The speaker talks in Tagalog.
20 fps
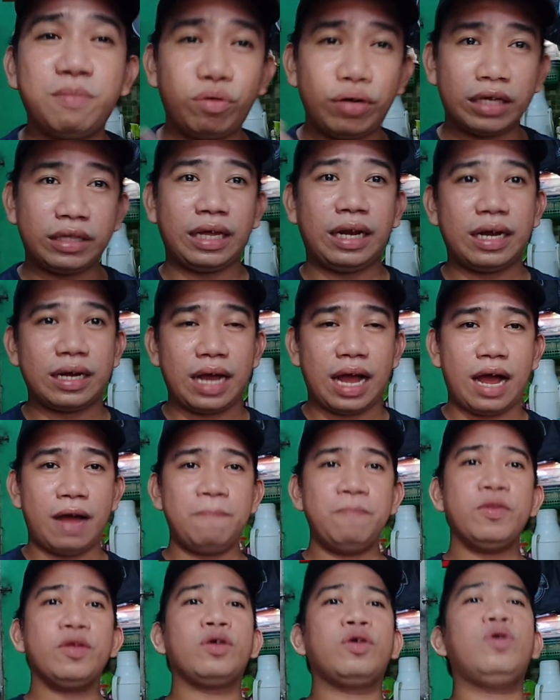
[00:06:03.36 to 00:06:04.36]
mo na talaga,
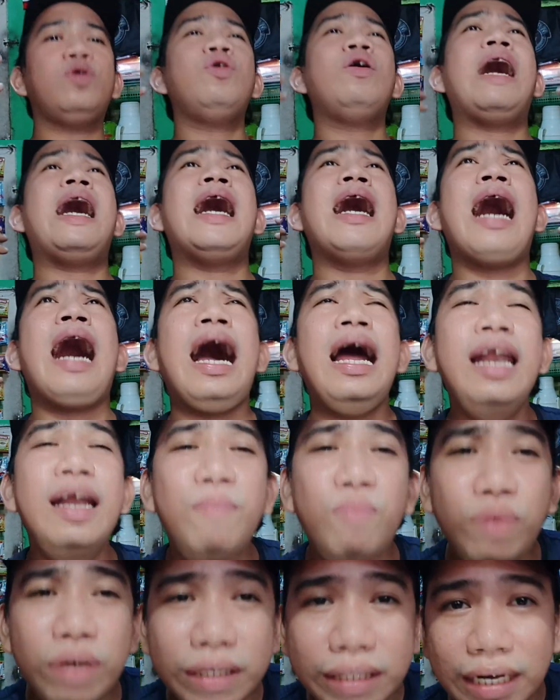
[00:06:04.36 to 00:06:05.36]
kung alam
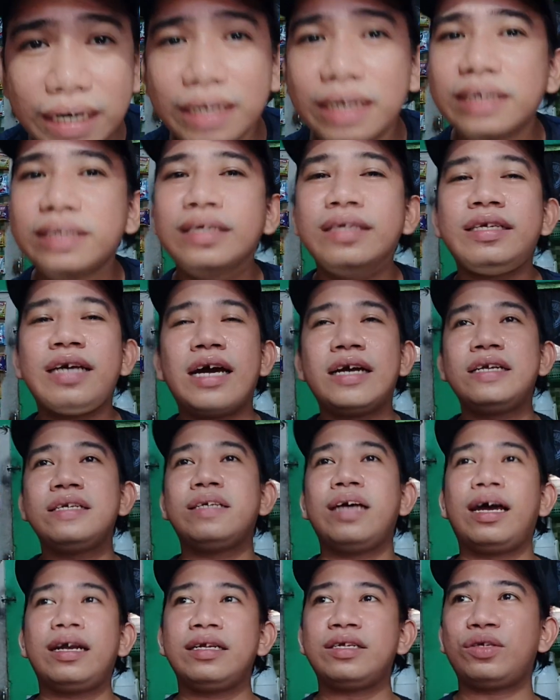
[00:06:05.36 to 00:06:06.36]
mo na talaga sa
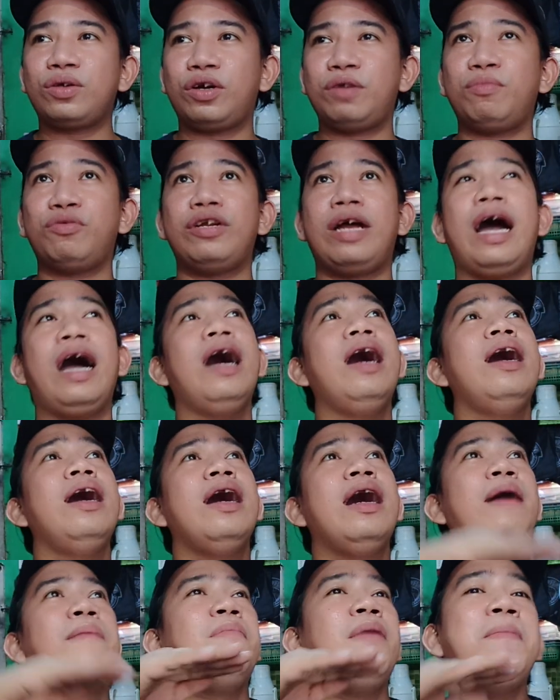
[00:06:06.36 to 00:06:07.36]
sari-sari store mo na
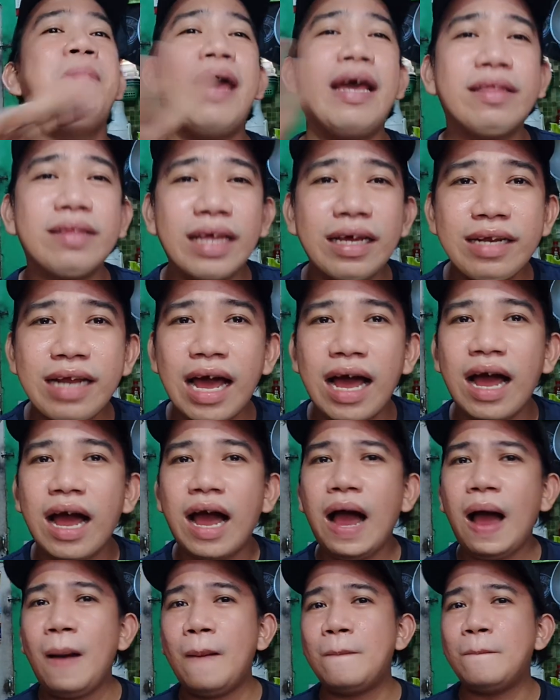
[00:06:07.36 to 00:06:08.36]
mabenta
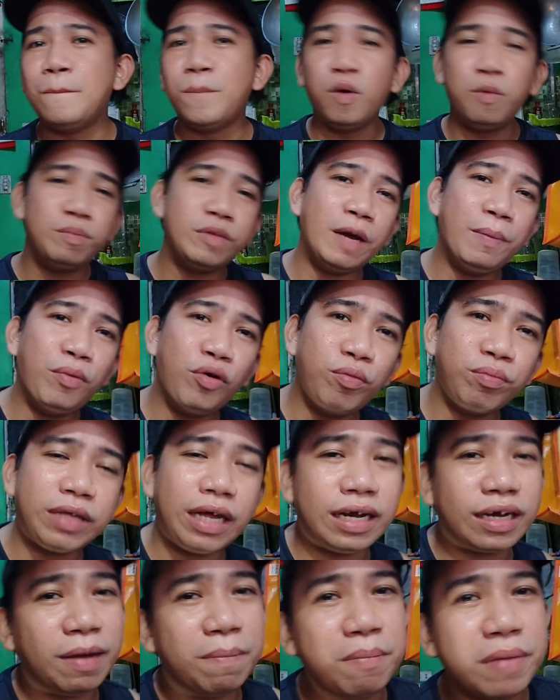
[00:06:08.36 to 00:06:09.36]
na, boom na boom
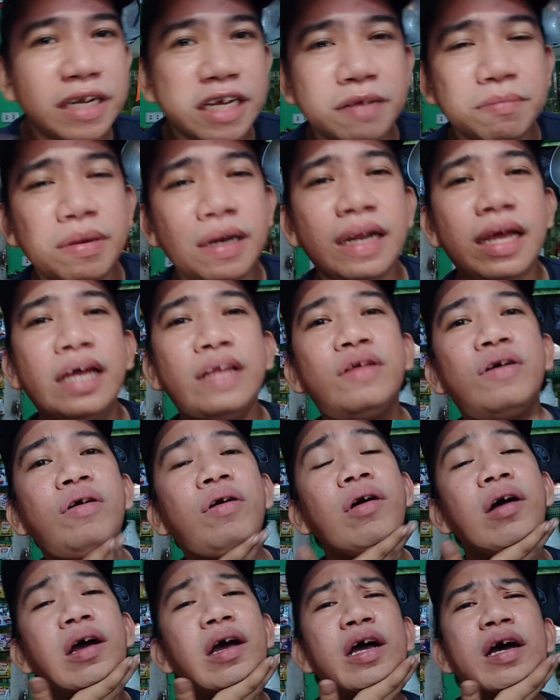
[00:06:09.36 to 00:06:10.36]
talagang binibili
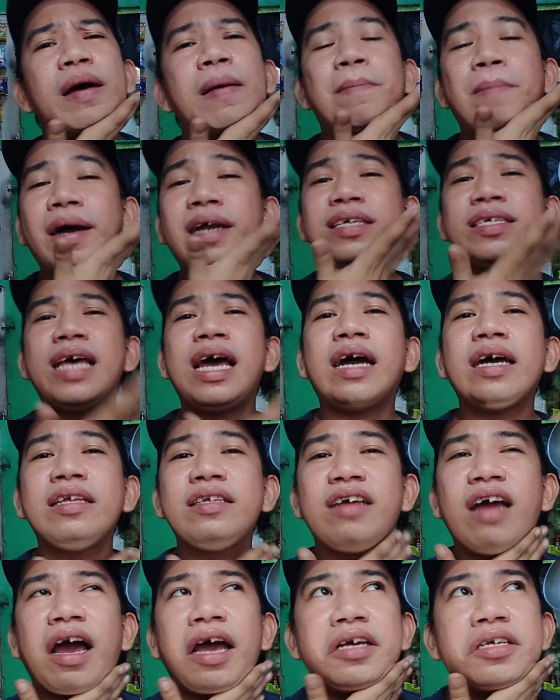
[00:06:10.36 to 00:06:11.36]
no. Para sa akin
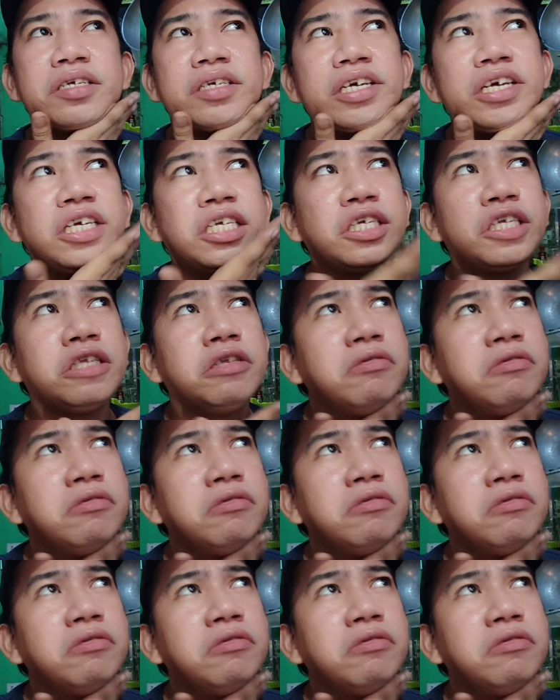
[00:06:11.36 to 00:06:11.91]
guys is